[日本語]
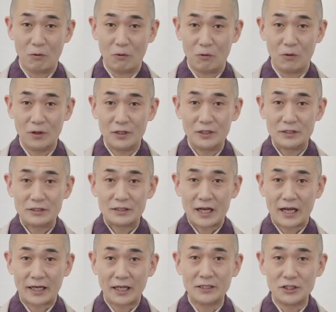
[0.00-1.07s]
こう
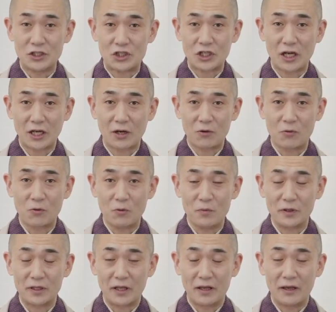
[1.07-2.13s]
腹に力を込
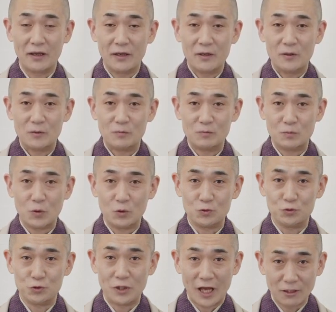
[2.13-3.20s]
めても
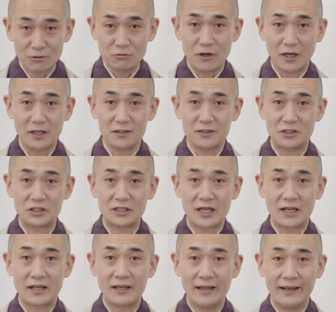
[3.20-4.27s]
ううなるわけです
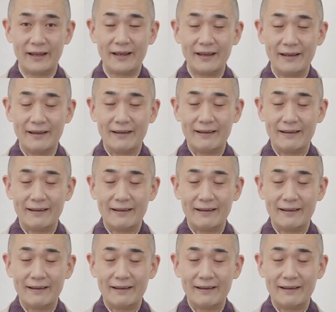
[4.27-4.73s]
からね、